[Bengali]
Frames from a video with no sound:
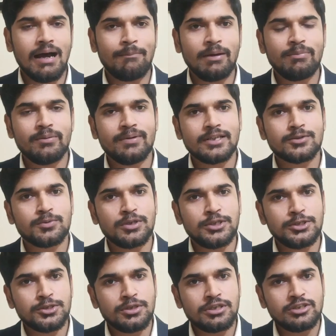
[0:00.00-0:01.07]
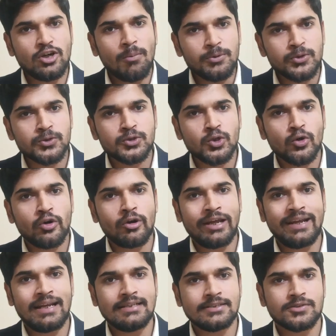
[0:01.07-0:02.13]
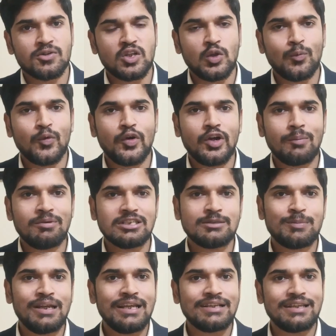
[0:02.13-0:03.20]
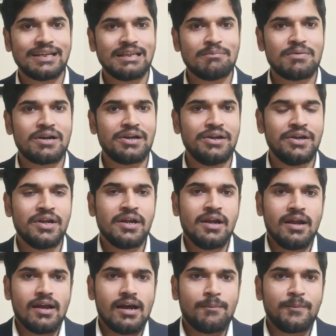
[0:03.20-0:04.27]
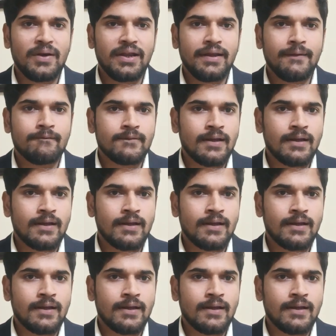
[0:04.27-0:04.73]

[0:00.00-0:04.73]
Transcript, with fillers: আপনি প্রিভিয়াস কোয়েশ্চেনের যে অপশন অ্যানালাইসিস করতে পারেন আপনি স্পেলিং দেখতে পারেন আপনি